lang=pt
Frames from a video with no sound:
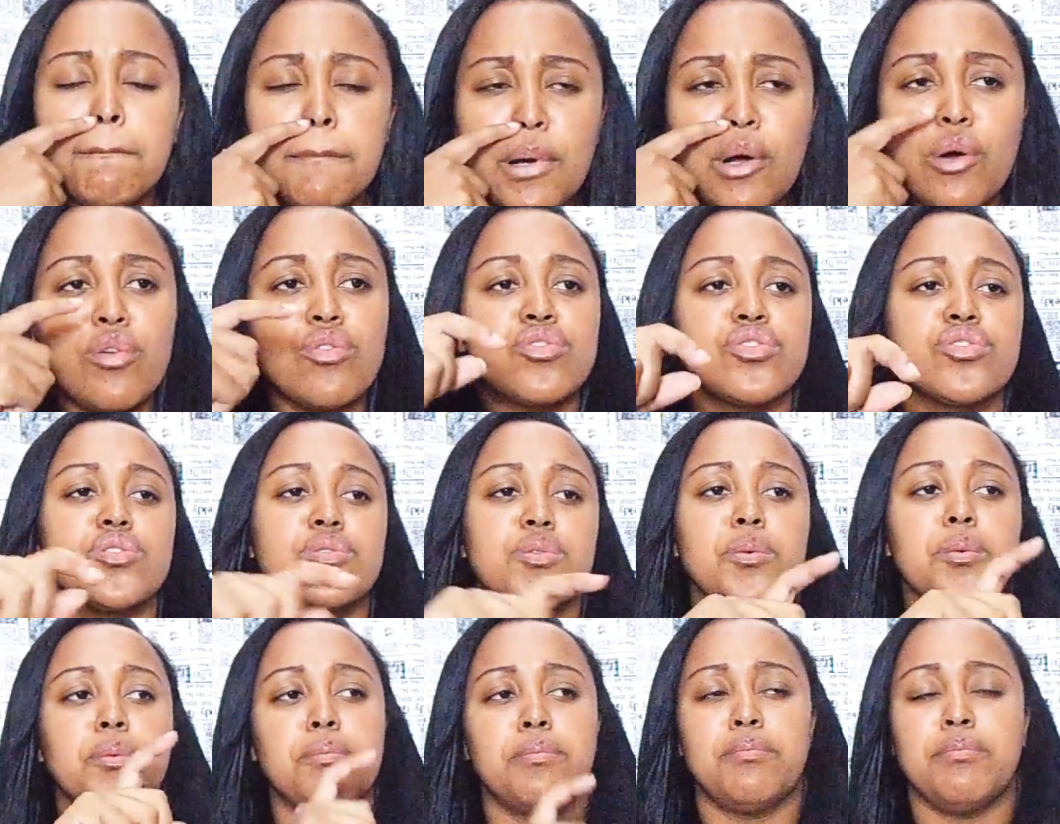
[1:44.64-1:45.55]

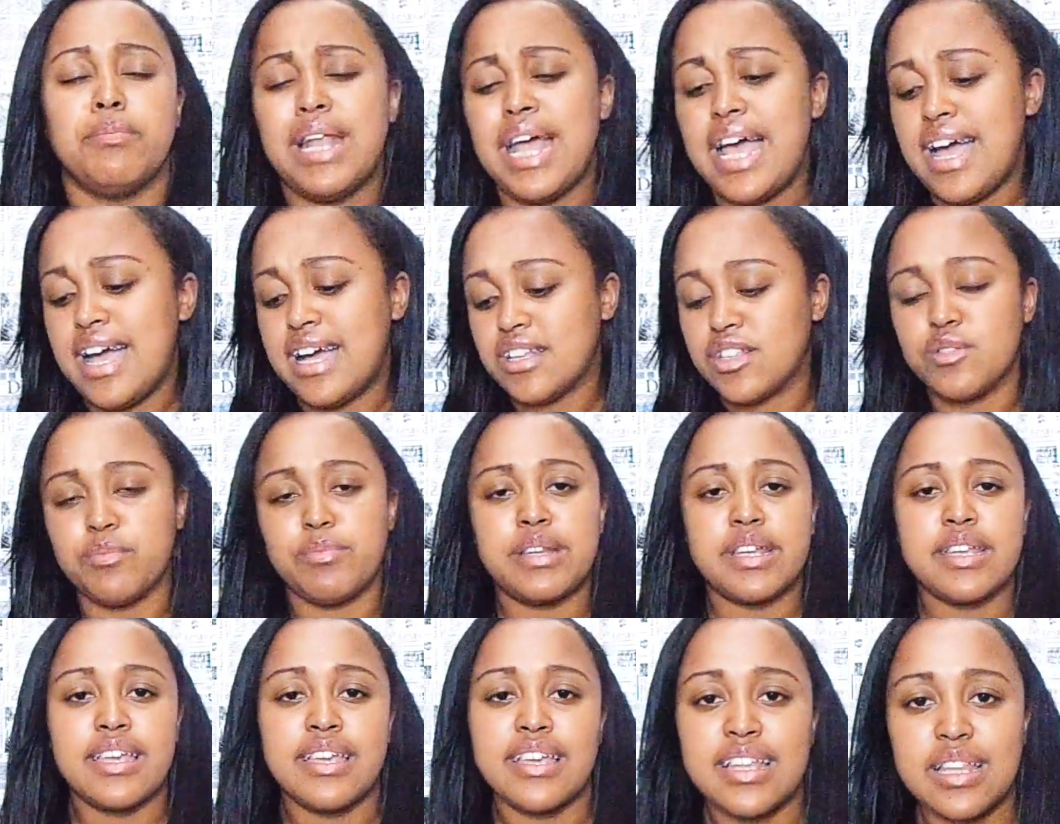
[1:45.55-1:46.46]
Buço, braço,
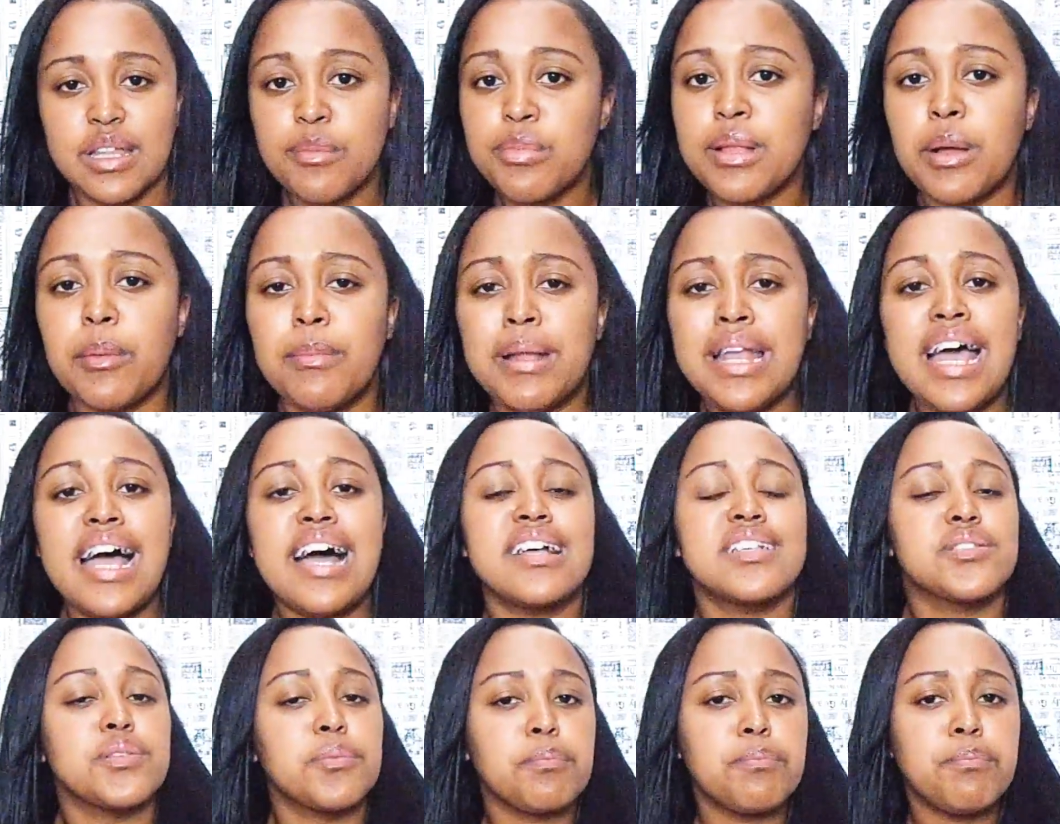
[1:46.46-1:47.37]
para quem quer depilar
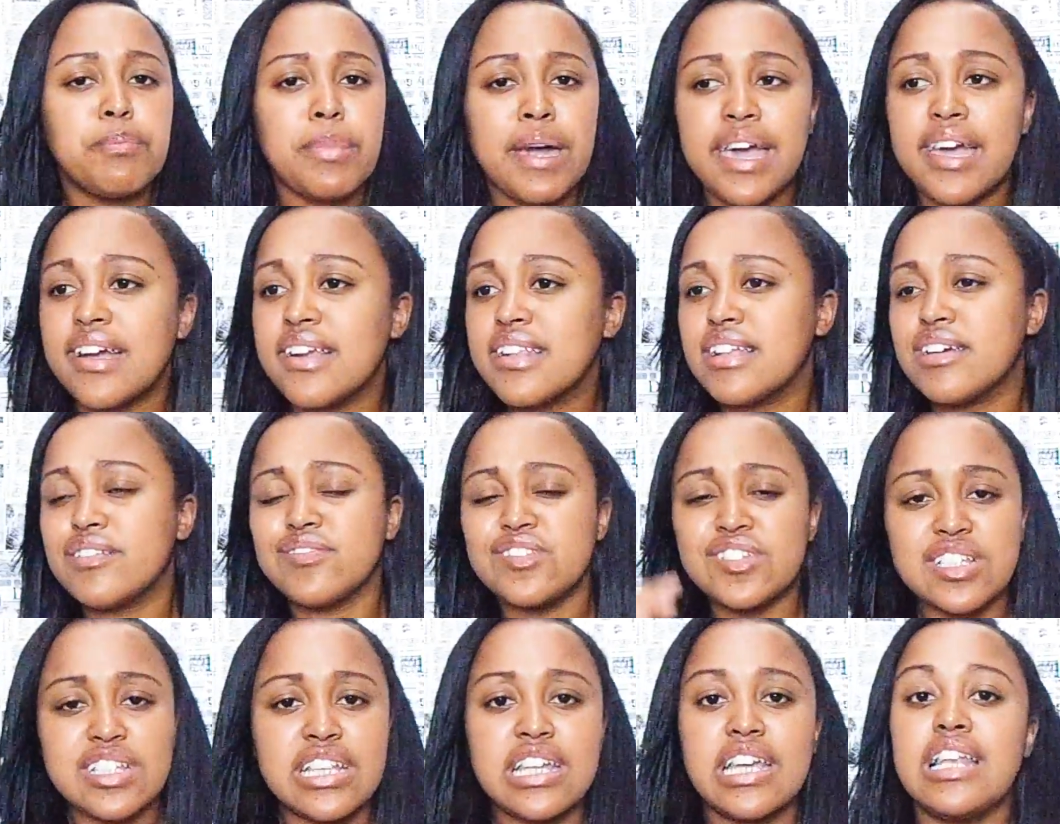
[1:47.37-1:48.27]
braço, perna,
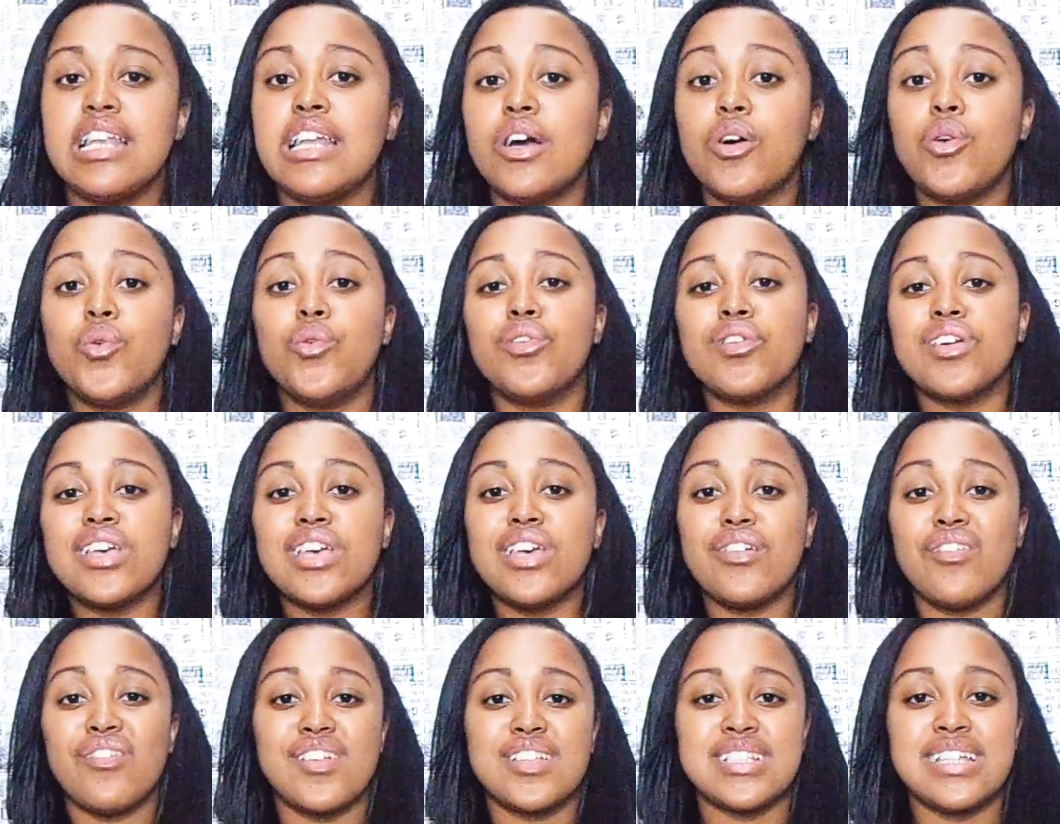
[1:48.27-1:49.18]
virilha, o
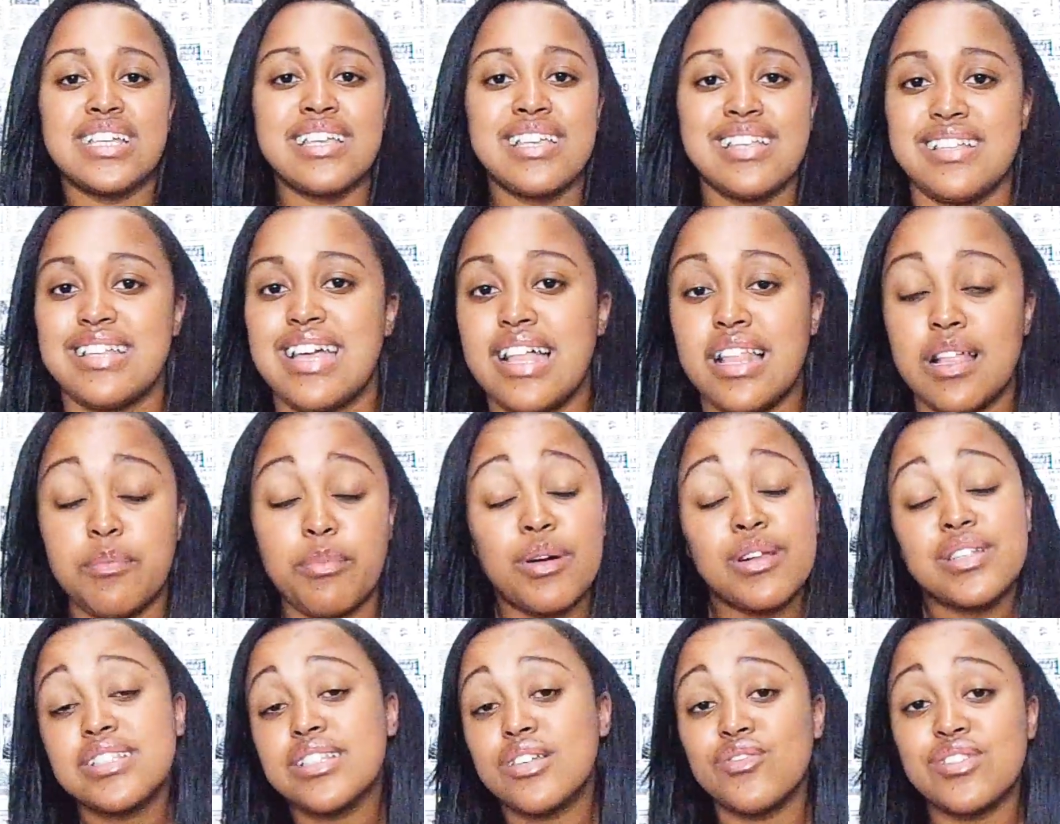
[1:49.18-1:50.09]
que você quiser. Ela
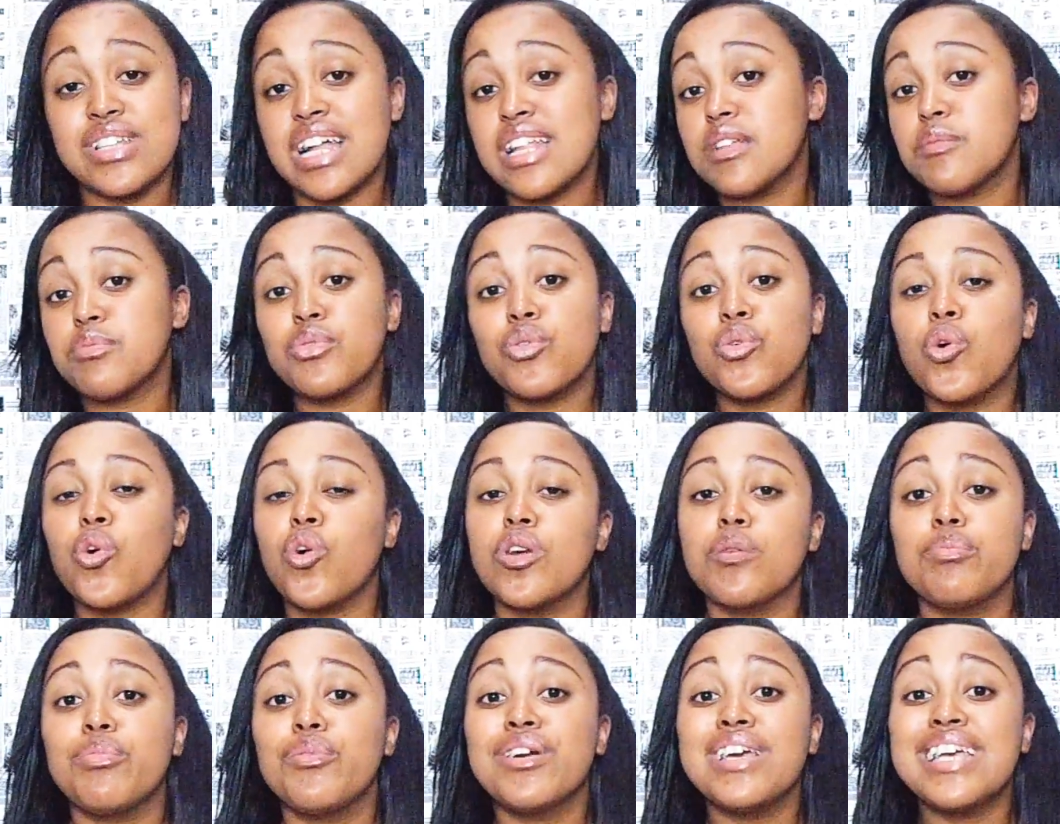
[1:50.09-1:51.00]
pode ser usada para o
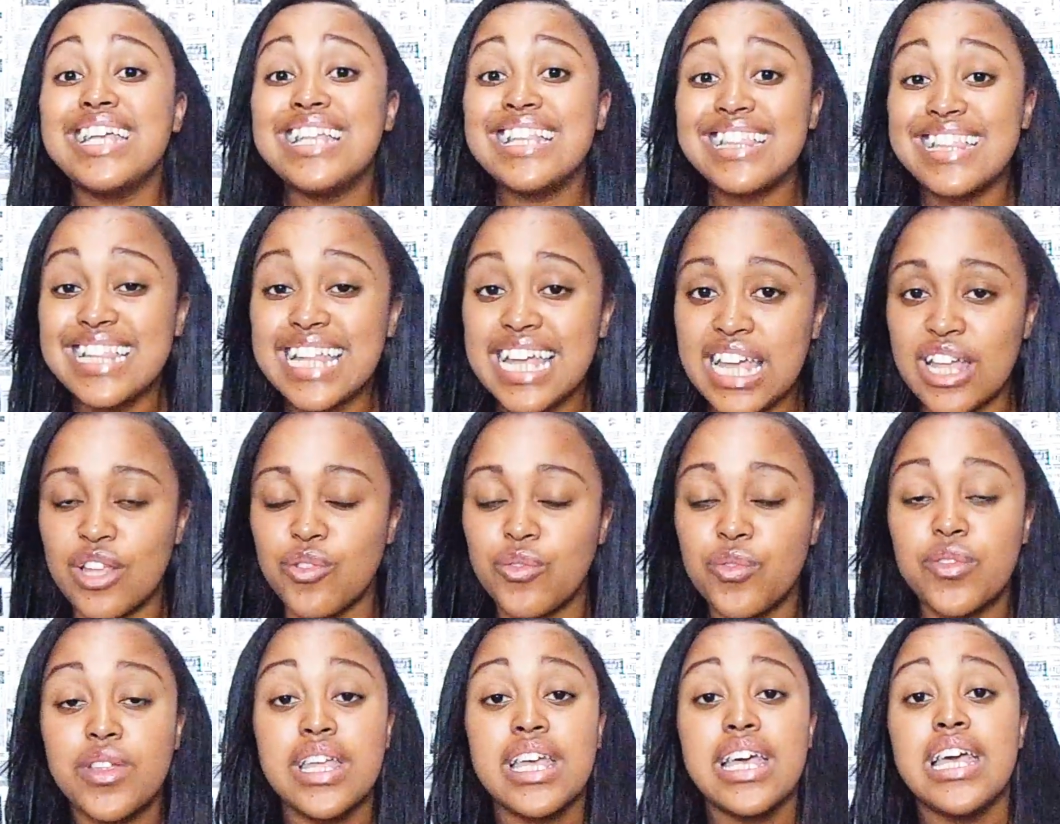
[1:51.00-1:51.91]
corpo
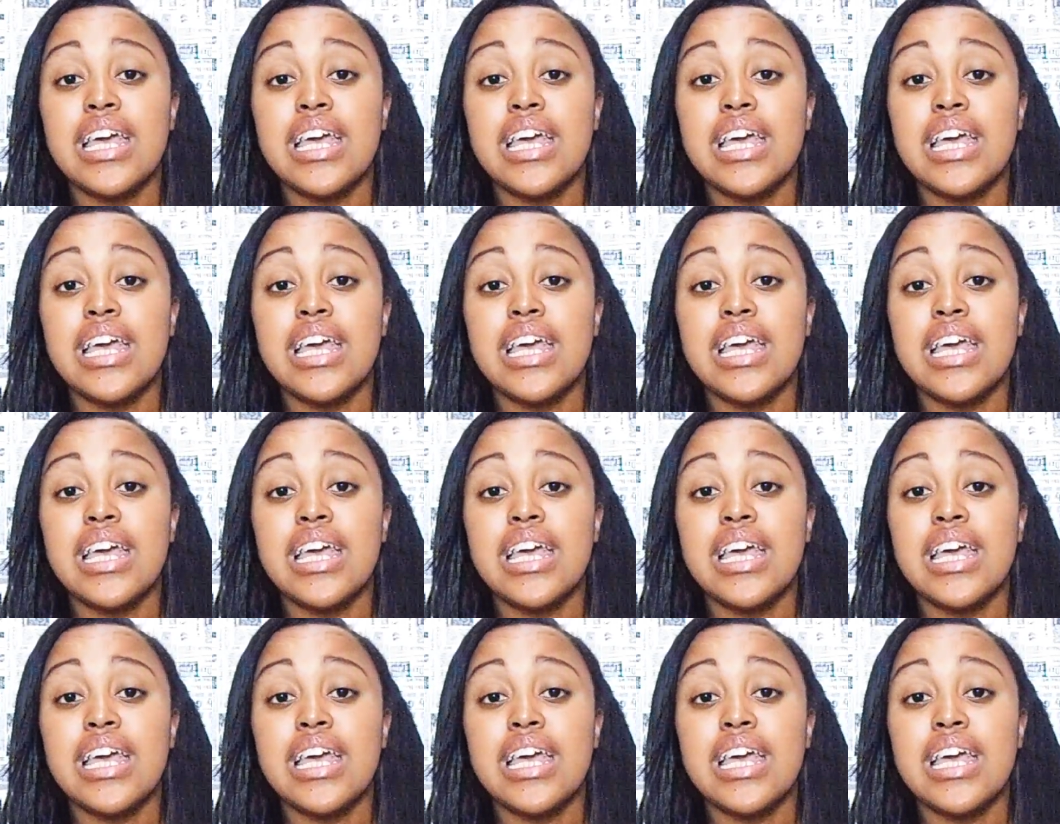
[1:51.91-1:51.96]
inteiro.